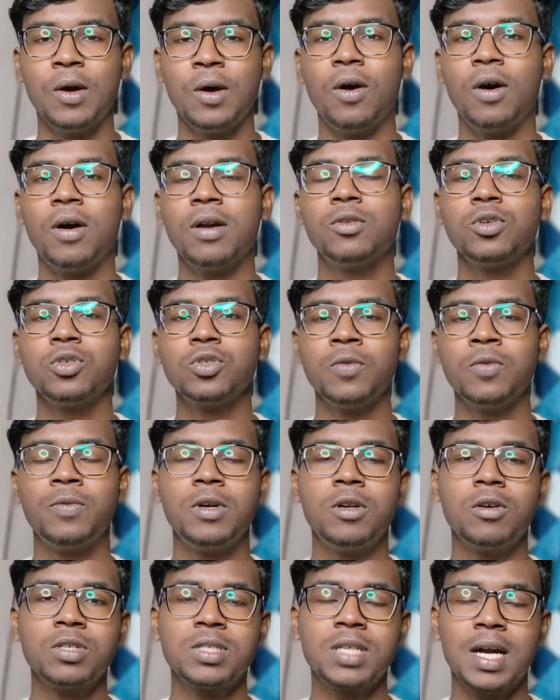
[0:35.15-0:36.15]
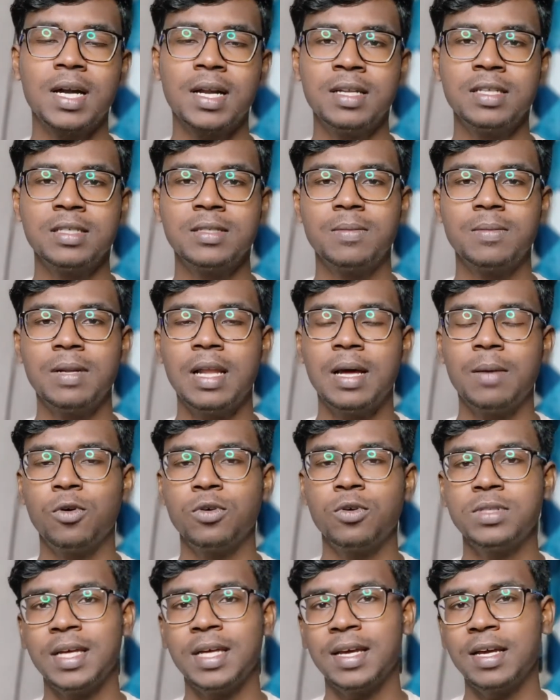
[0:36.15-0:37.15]
और दोस्तों वीडियो स्टार्ट करने से पहले आप लोगों
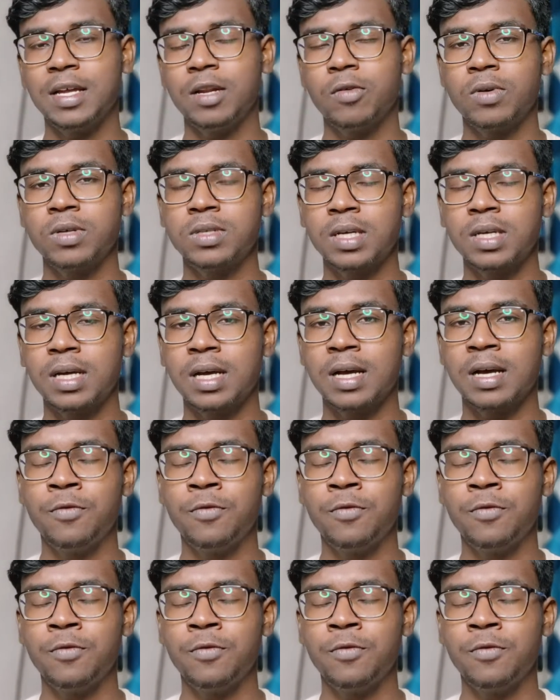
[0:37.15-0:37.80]
से एक ही रिक्वेस्ट है अगर